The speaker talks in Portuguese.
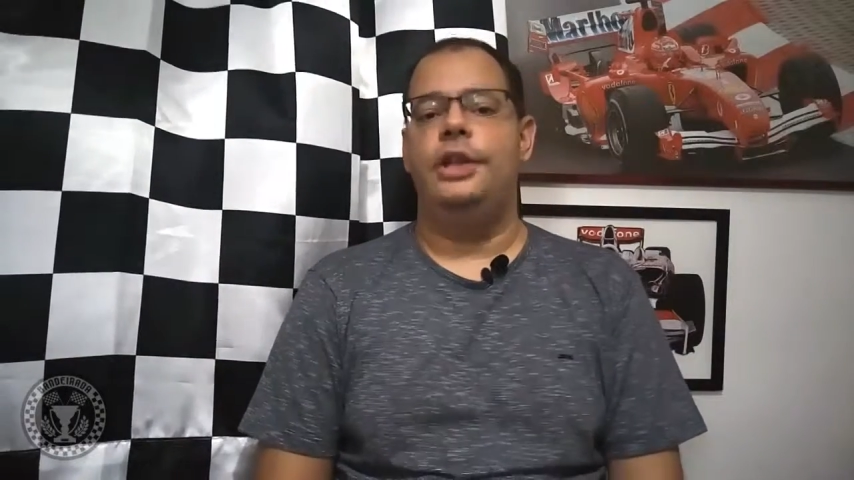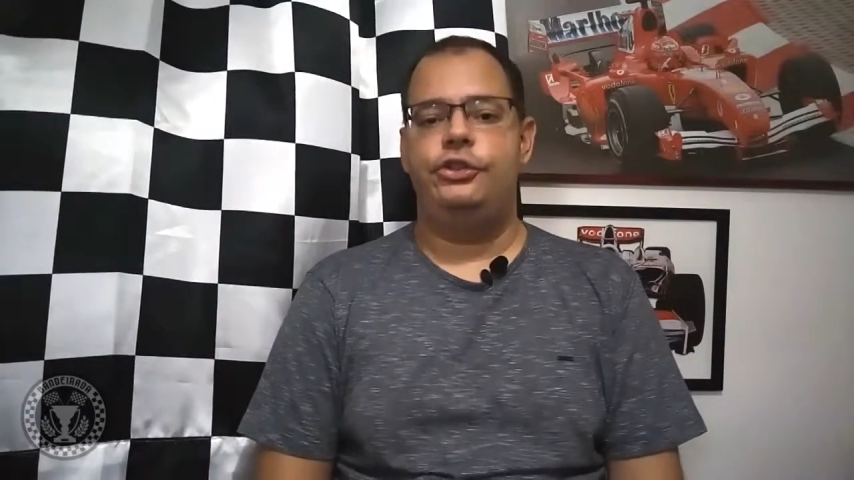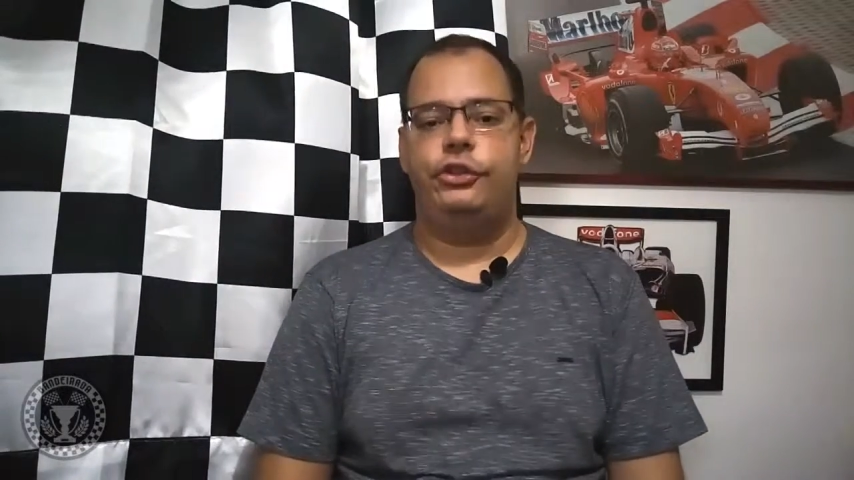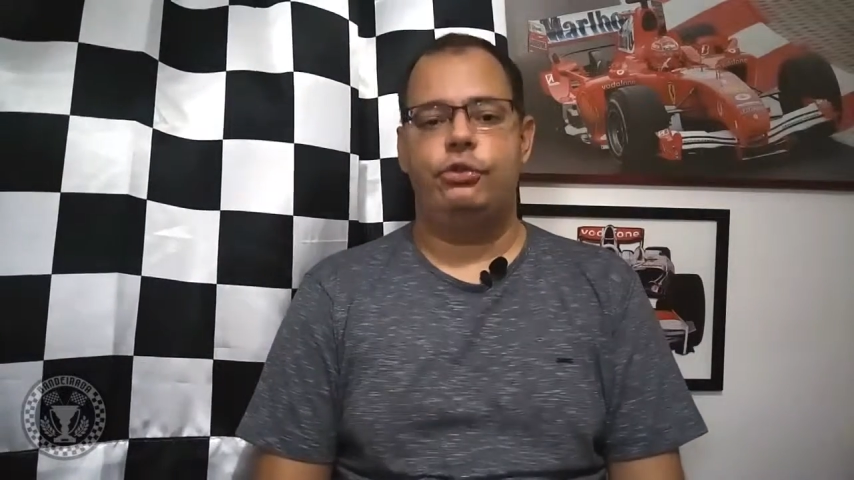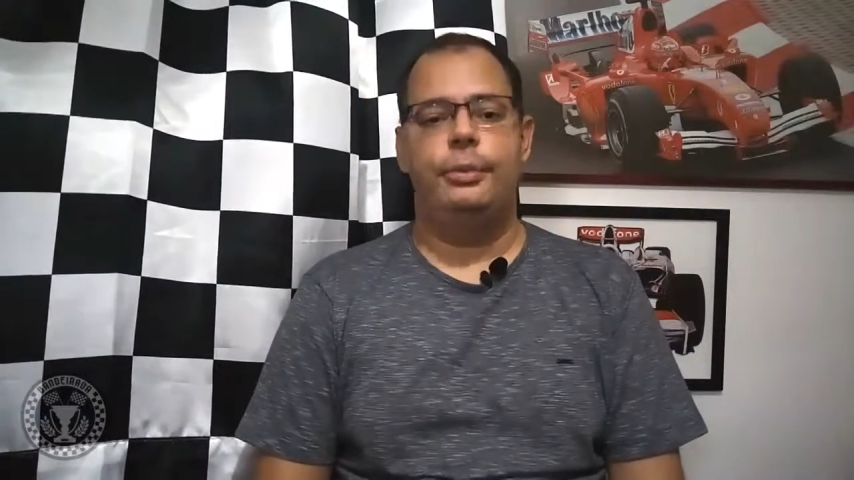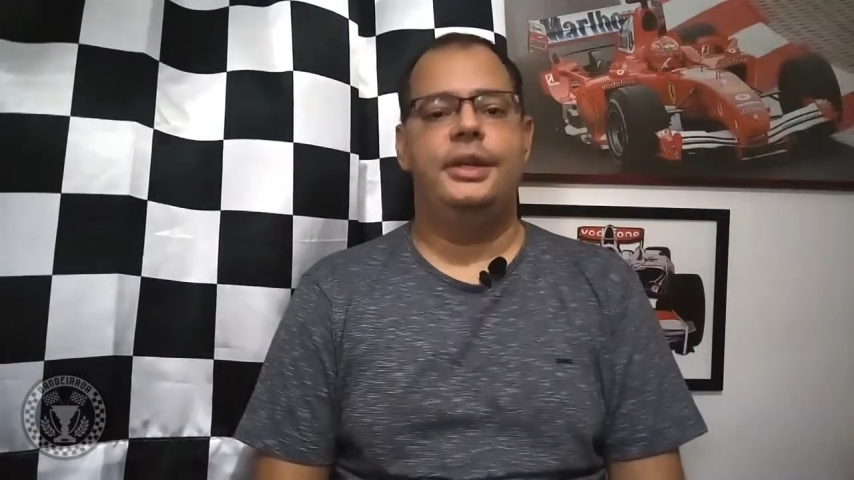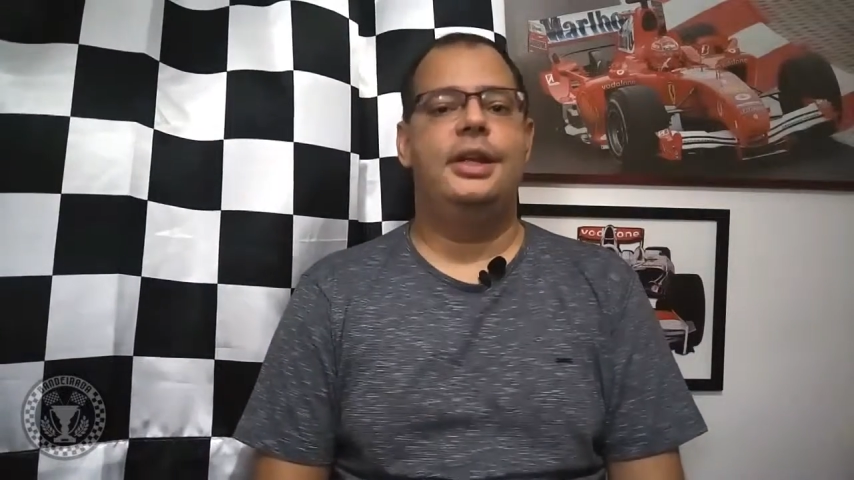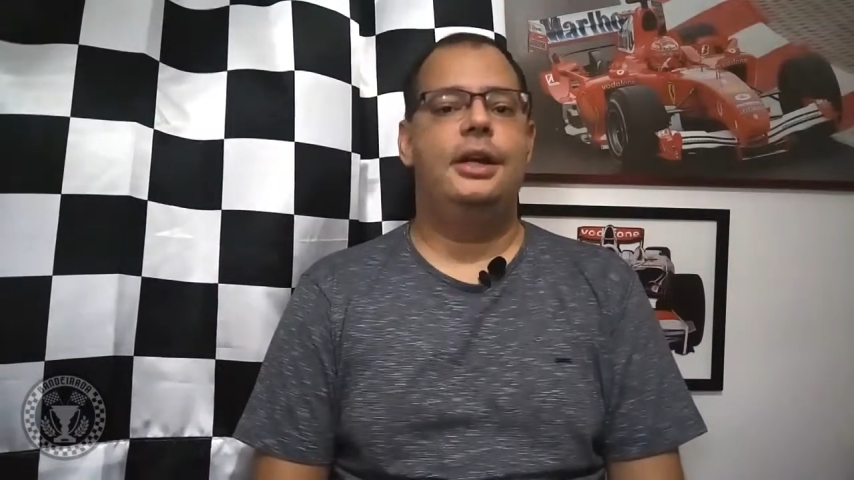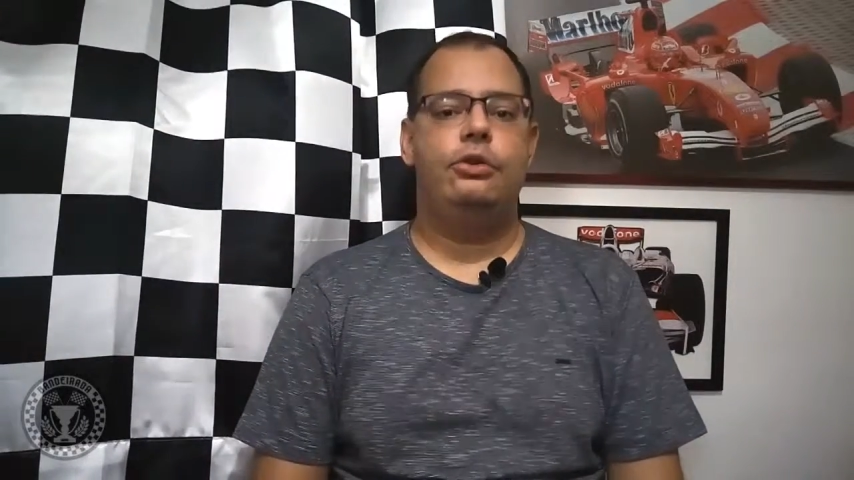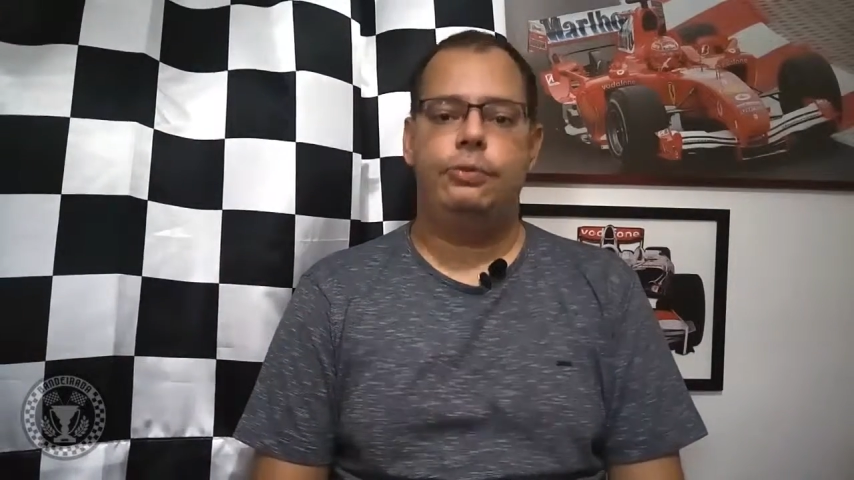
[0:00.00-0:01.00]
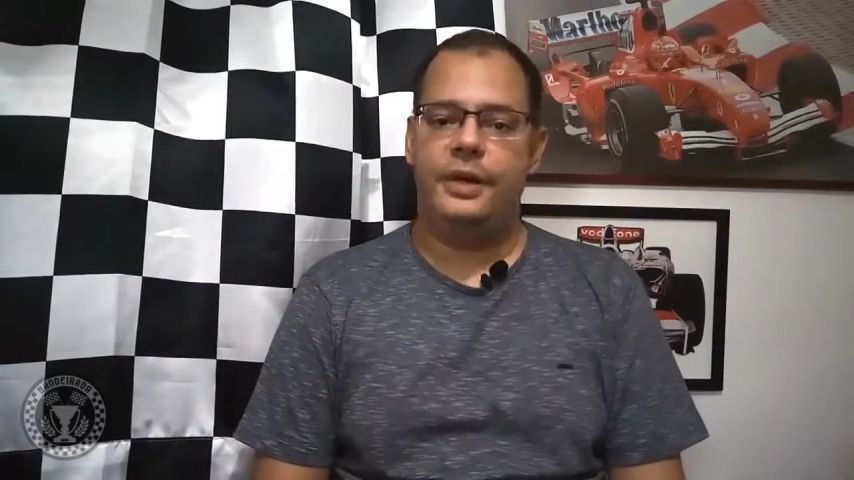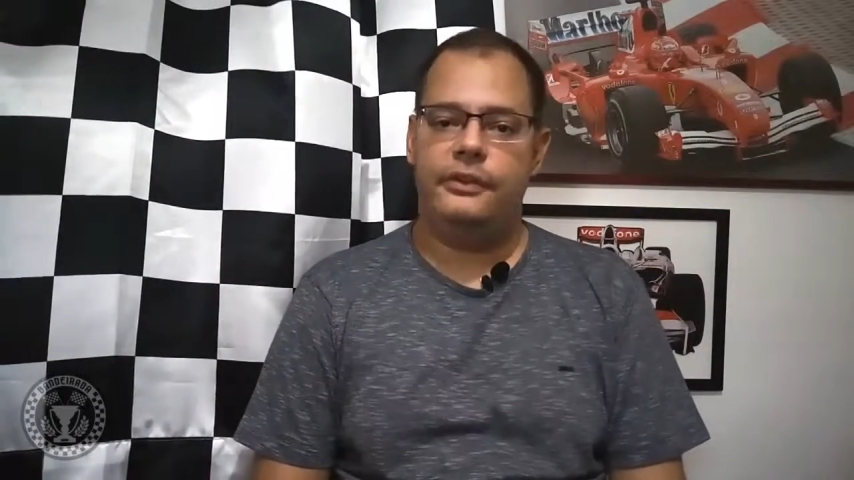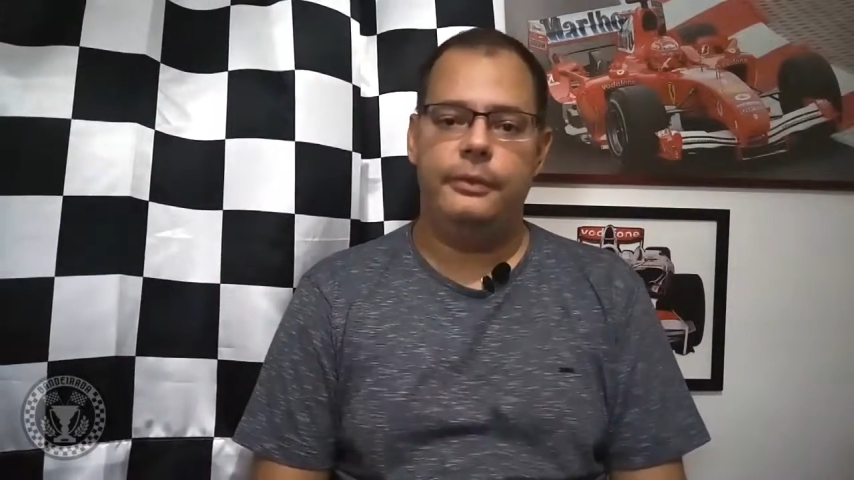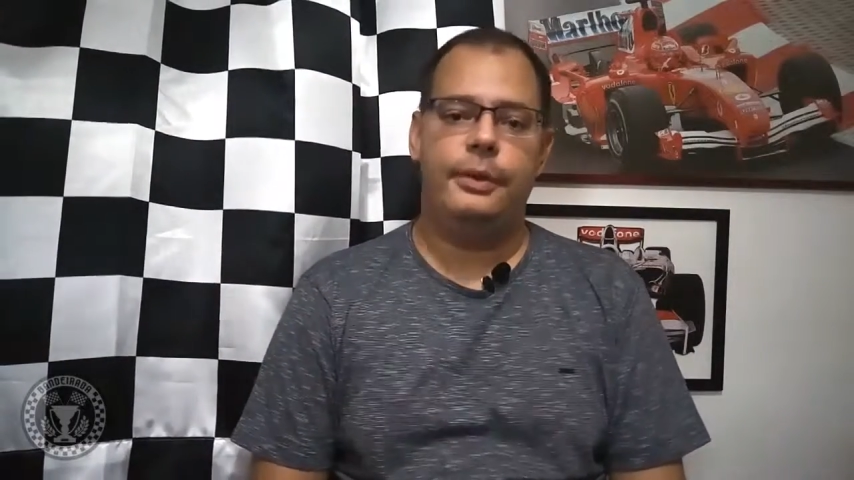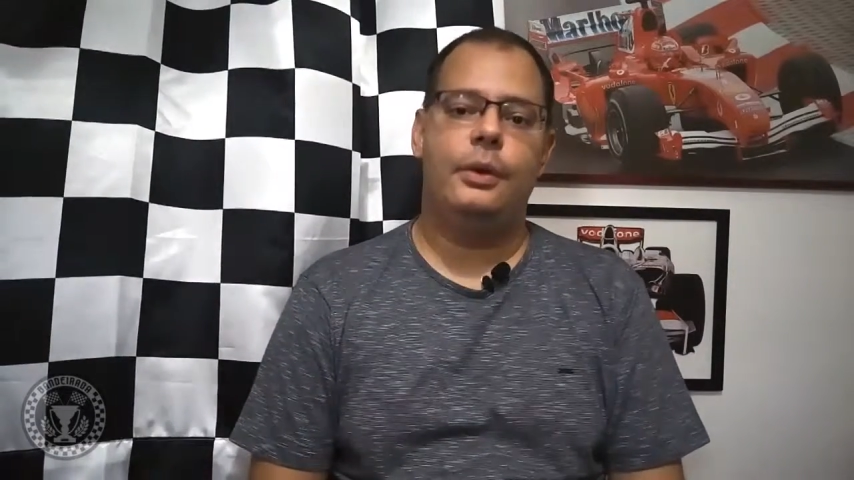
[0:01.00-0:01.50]
Deixe seus comentários,
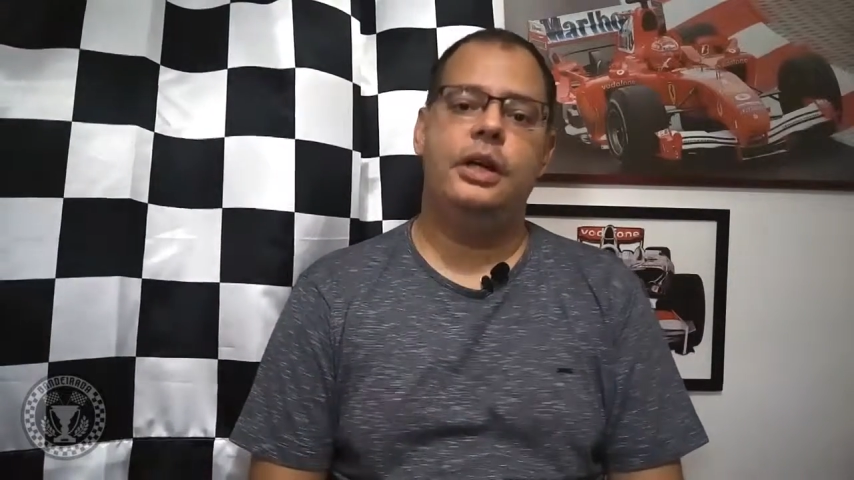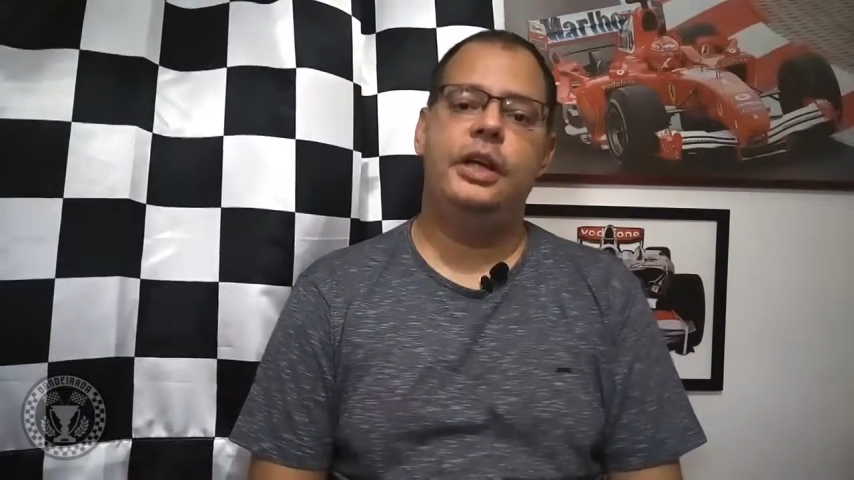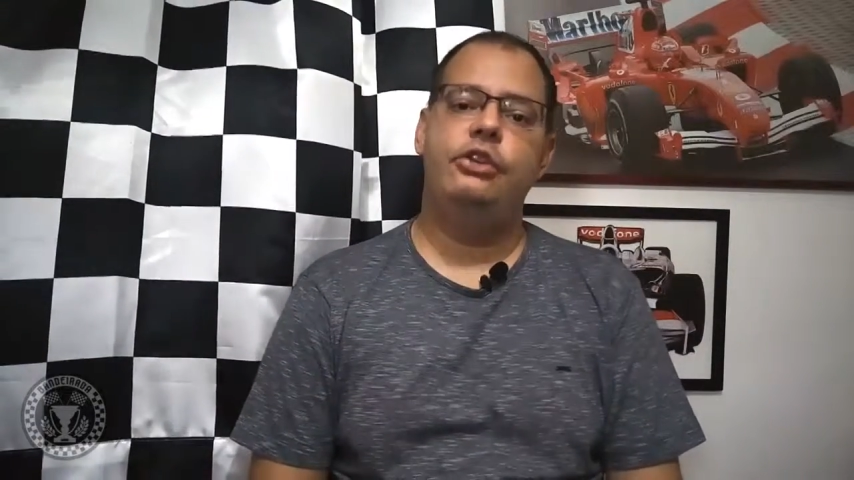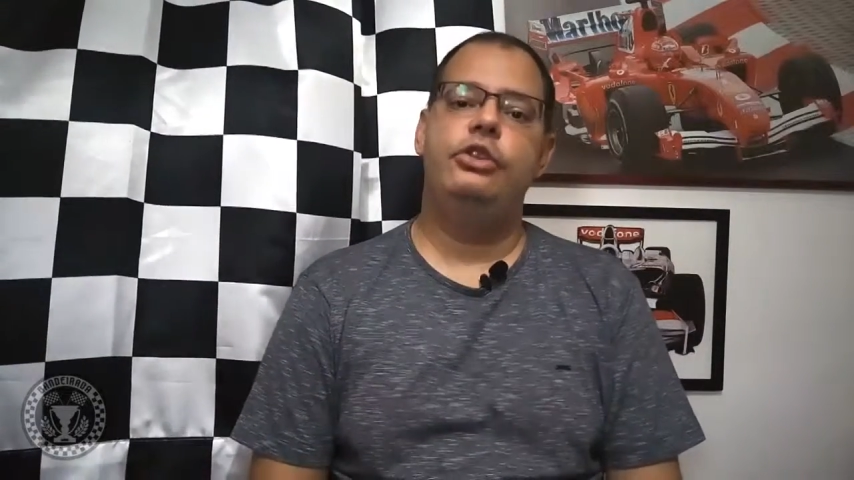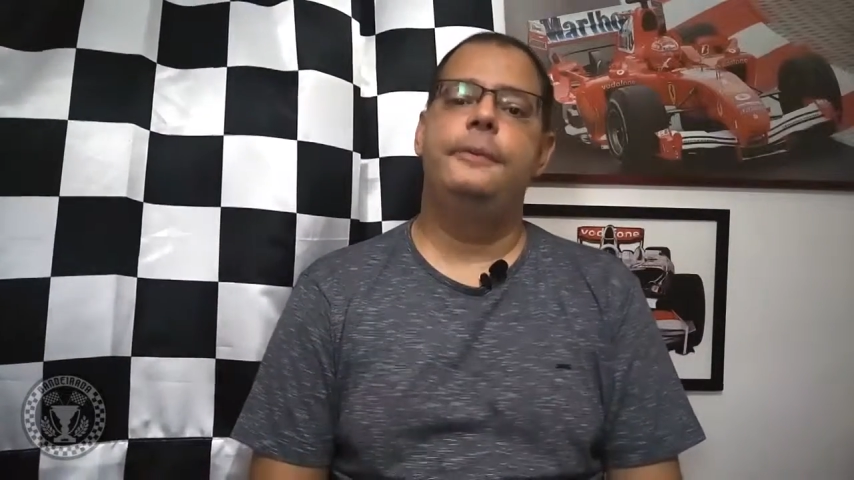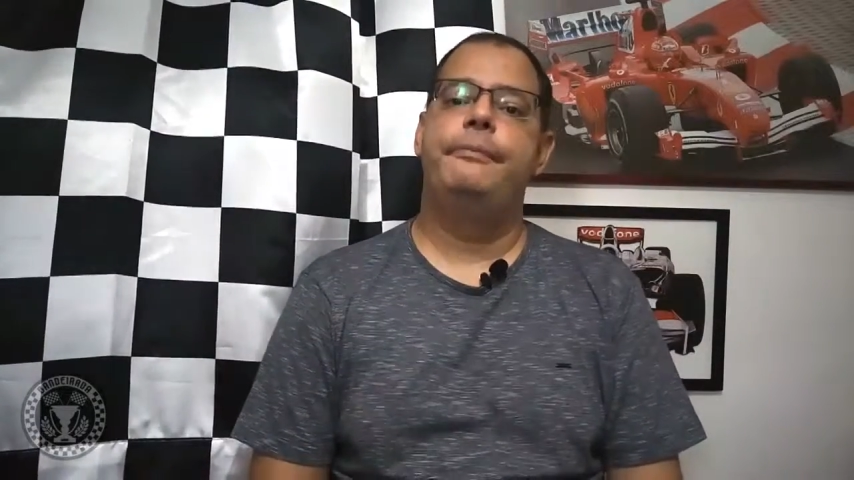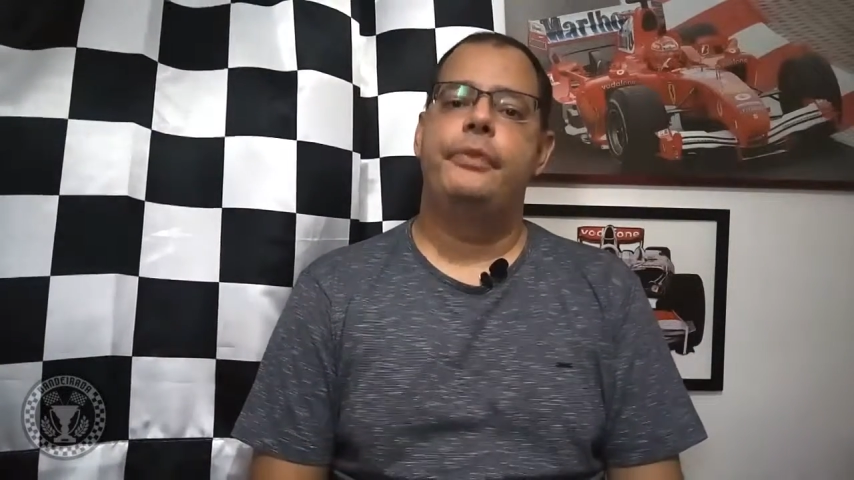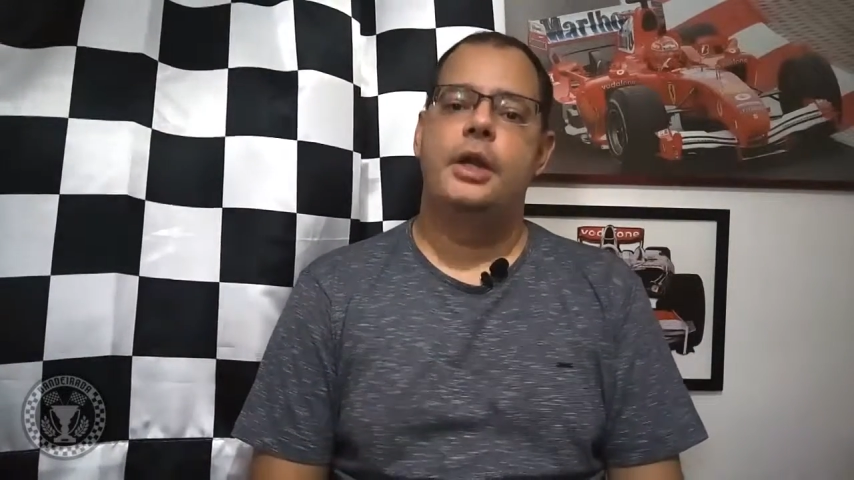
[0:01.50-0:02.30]
participe com a gente